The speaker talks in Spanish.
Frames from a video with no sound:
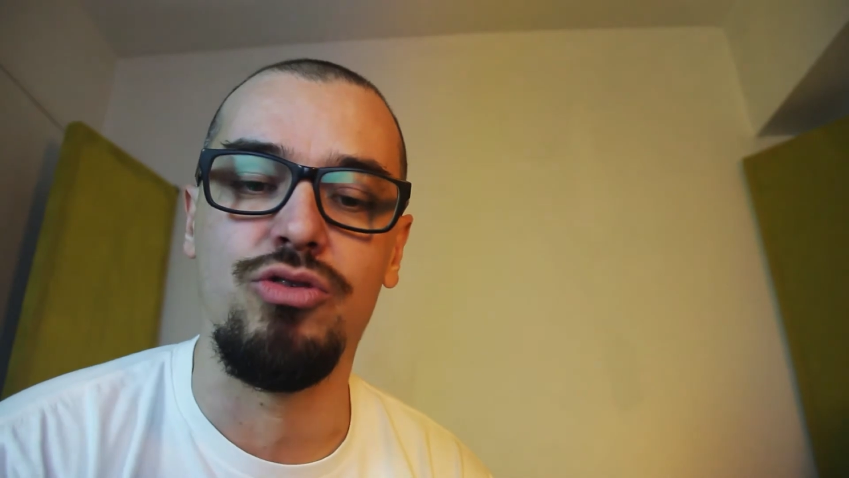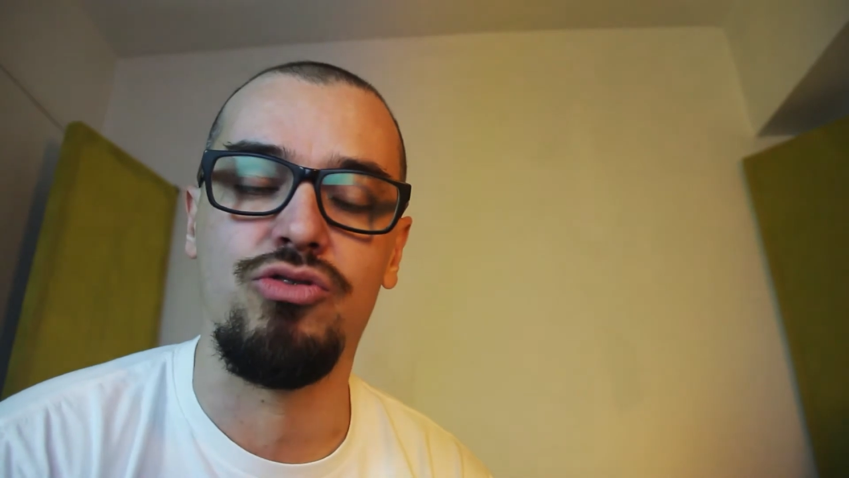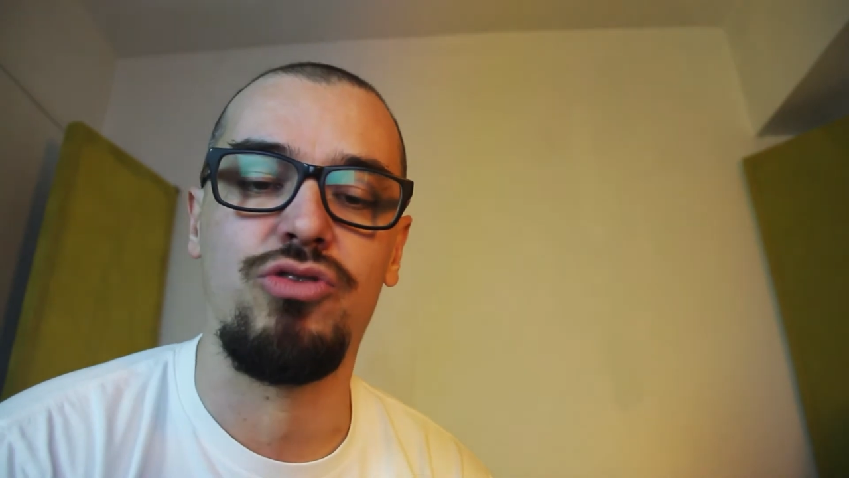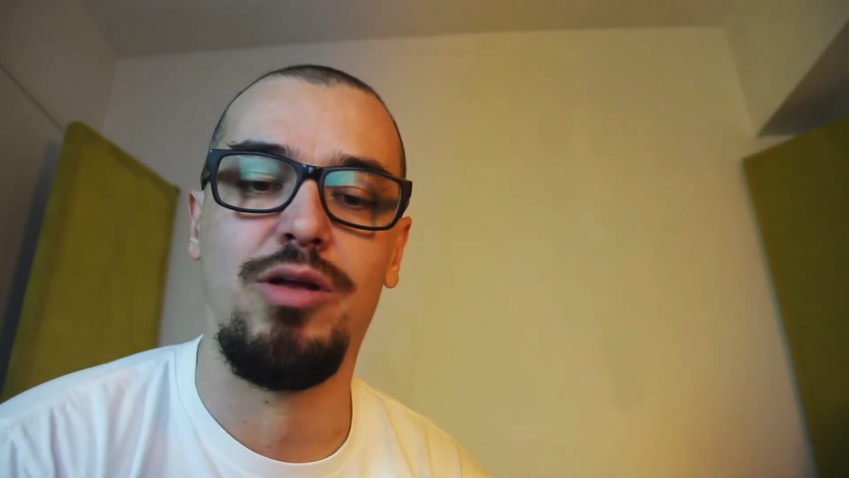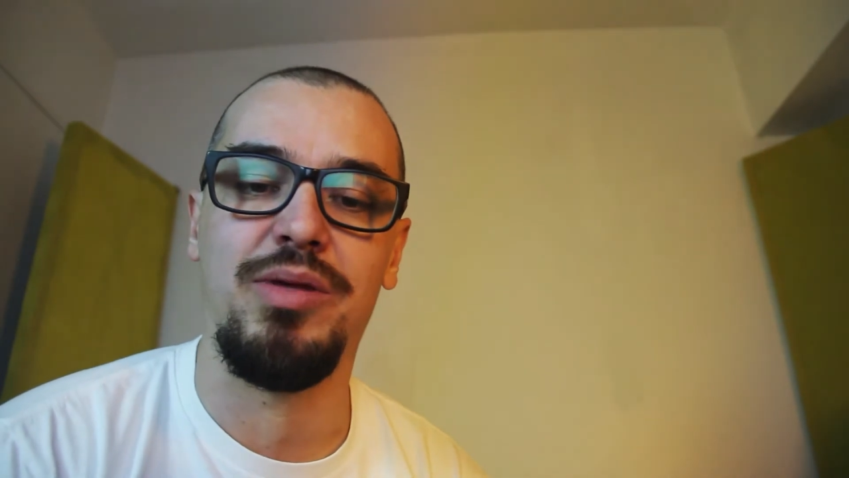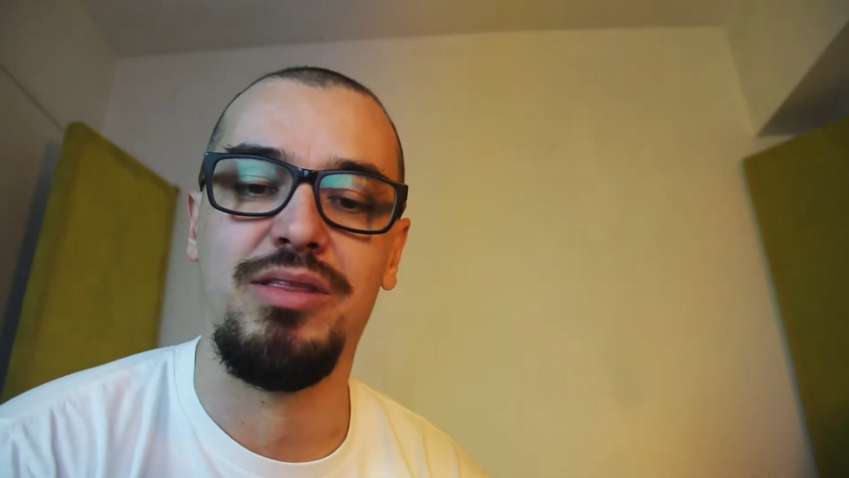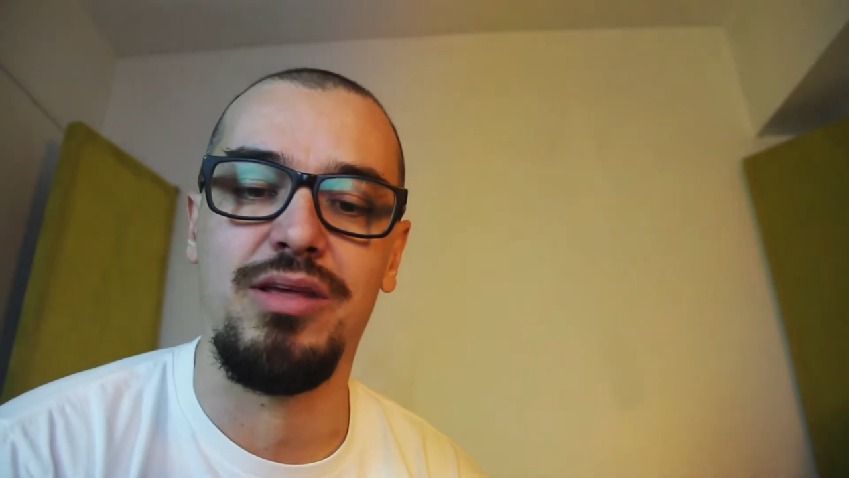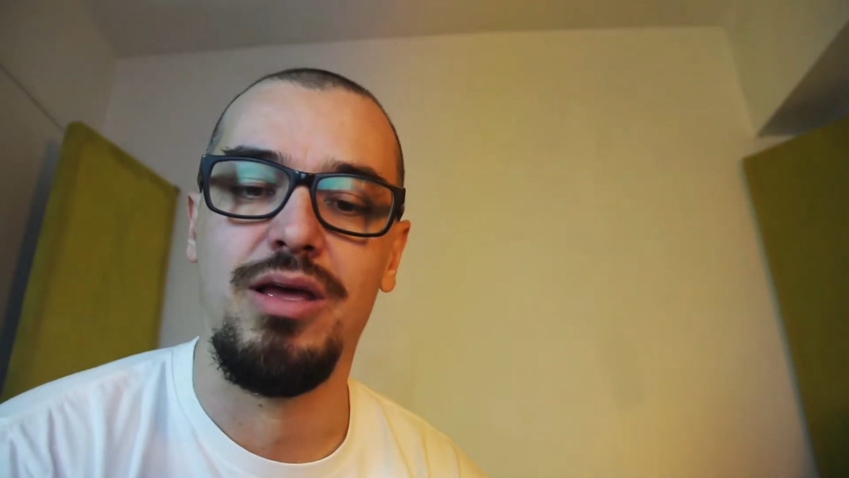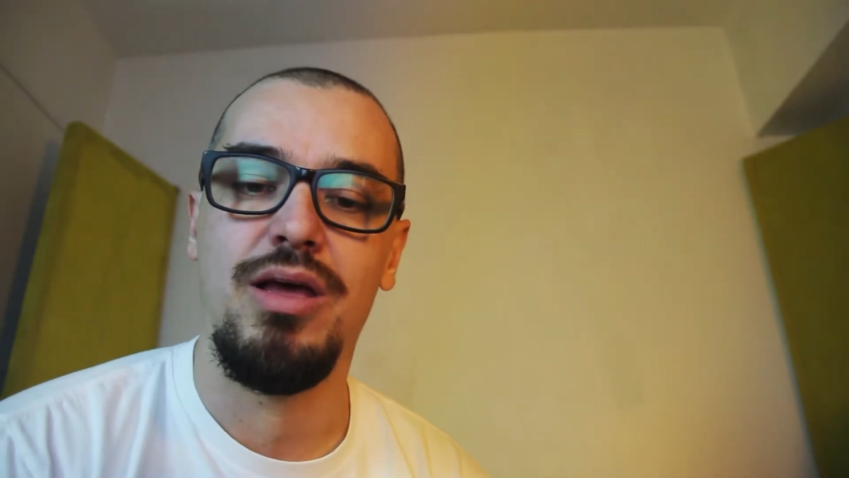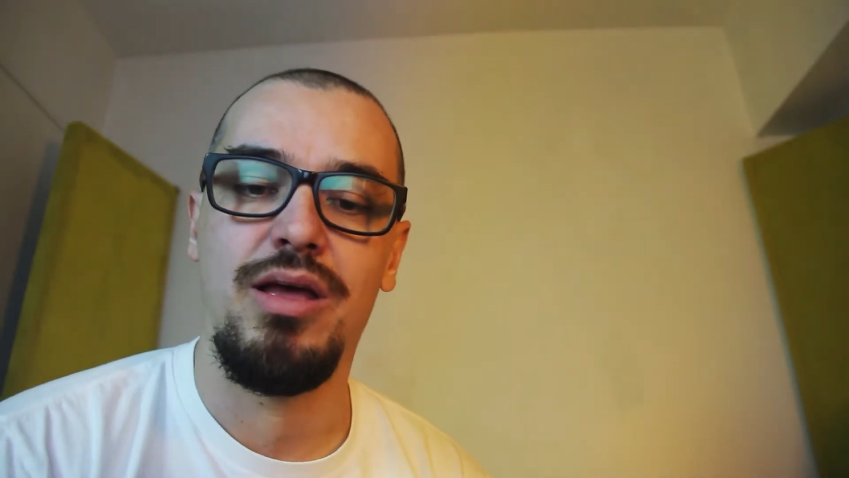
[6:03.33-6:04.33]
y no
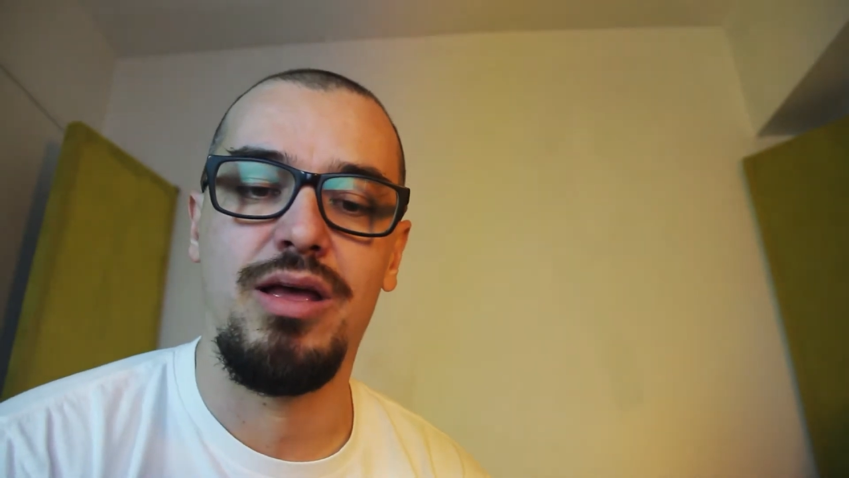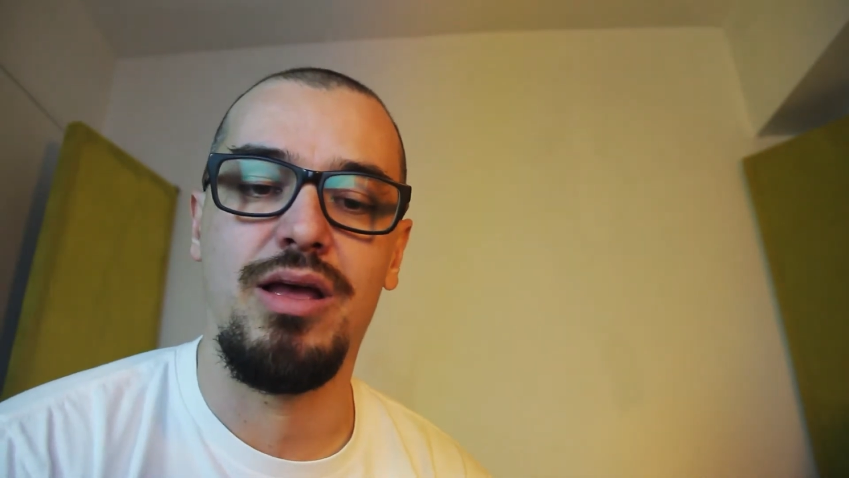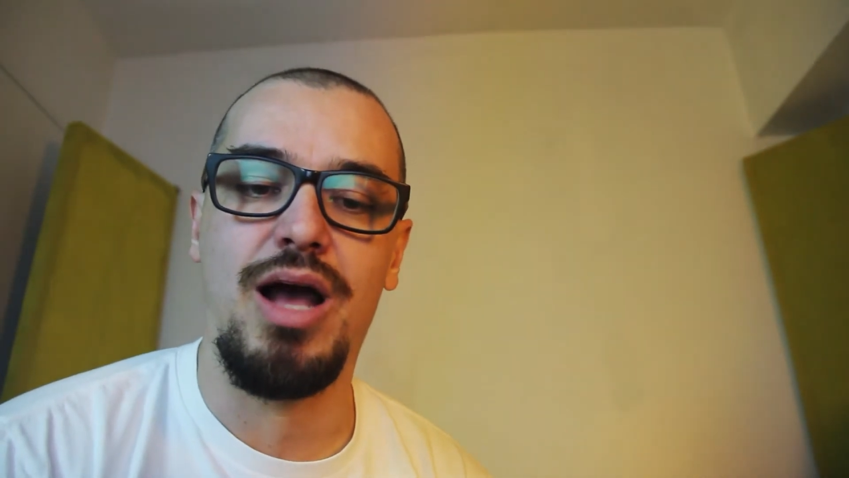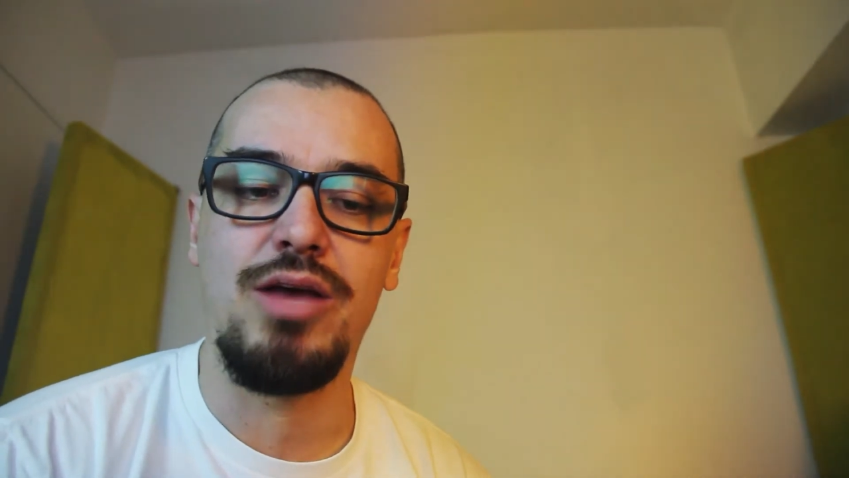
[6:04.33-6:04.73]
solamente eh,